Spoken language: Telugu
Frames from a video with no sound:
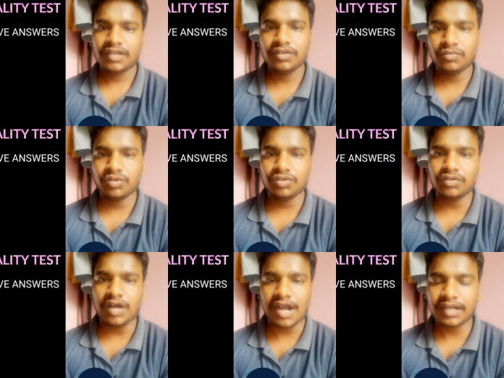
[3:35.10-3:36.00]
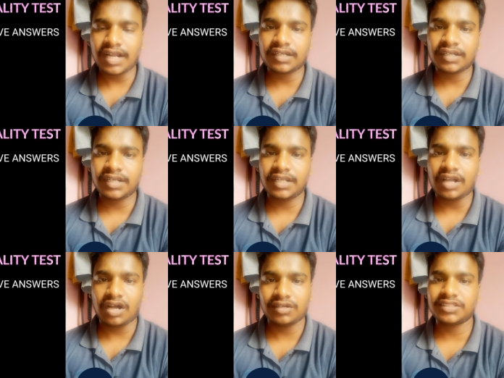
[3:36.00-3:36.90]
నువ్వు ఆ డాక్టర్ని
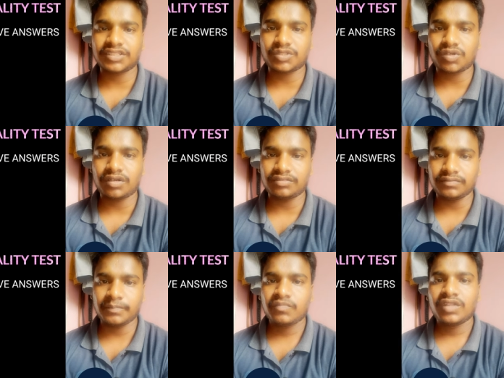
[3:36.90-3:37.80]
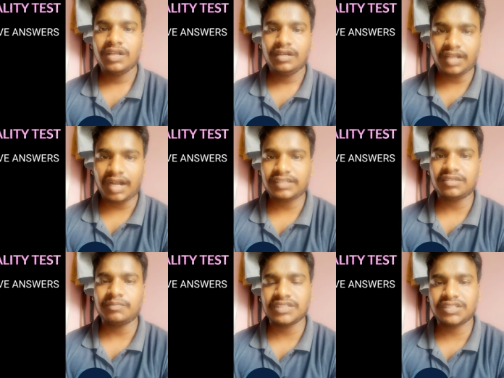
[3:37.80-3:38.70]
ఆలోచించకూడదు
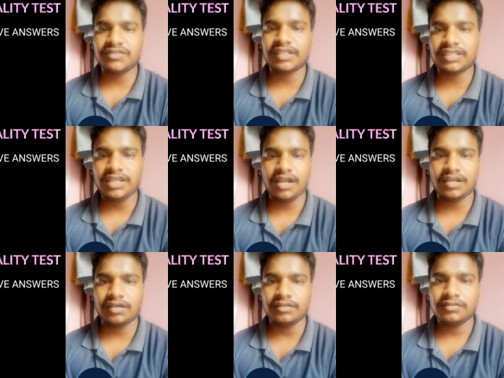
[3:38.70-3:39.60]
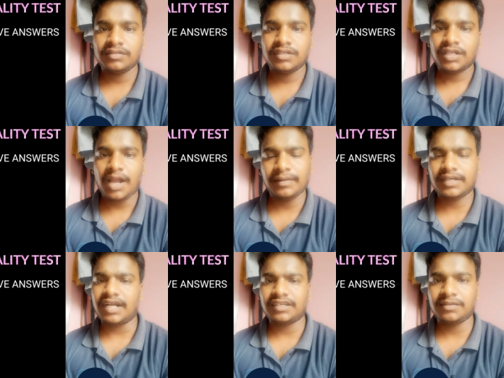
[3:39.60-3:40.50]
డాక్టర్ మంచి వ్యక్తి అన్నాడు
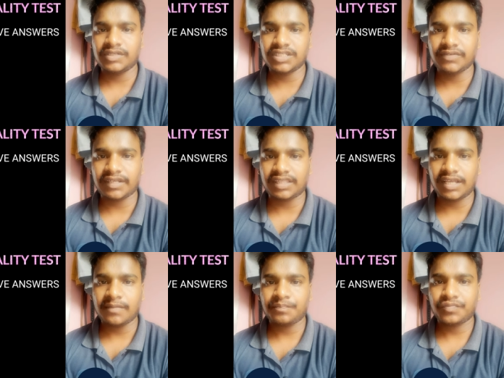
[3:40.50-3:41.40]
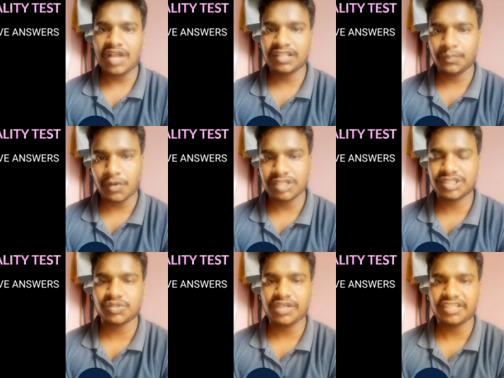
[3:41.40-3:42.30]
కాబట్టి డాక్టర్ మంచి వ్యక్తే అది
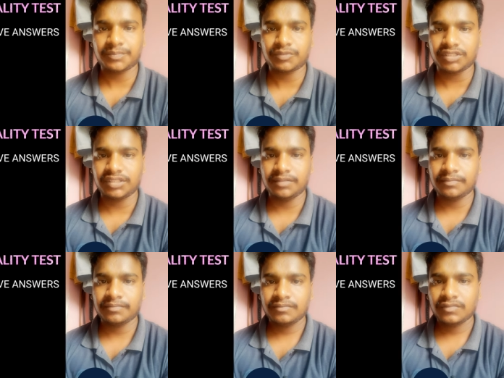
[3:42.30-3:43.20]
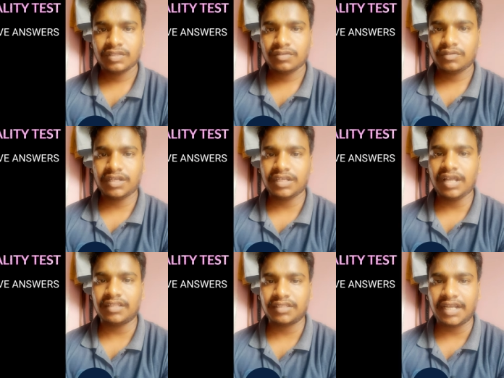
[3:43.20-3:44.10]
పాజిటివ్గా చెప్తుంది ఓకేనా
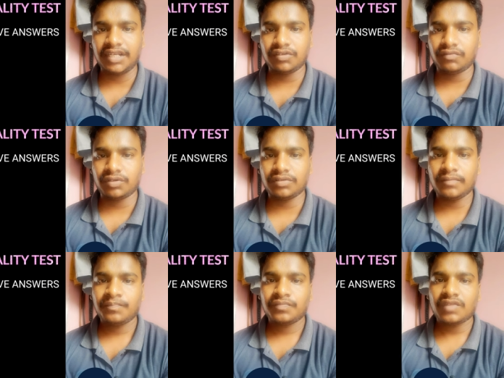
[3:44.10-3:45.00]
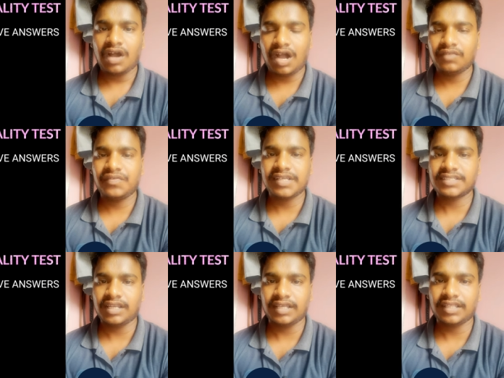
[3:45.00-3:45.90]
అందుకని నువ్వు
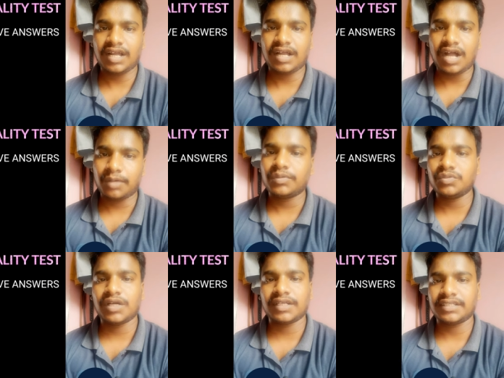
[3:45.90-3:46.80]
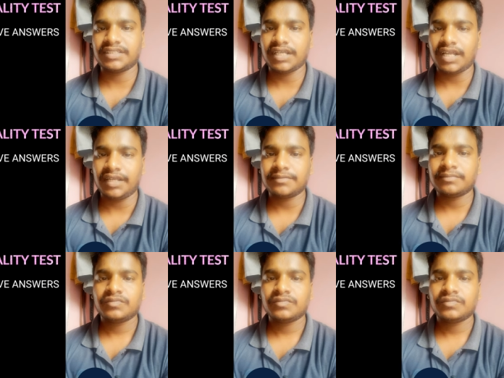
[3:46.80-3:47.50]
ఆల్వేస్ లేదా అవును అని చేయాలి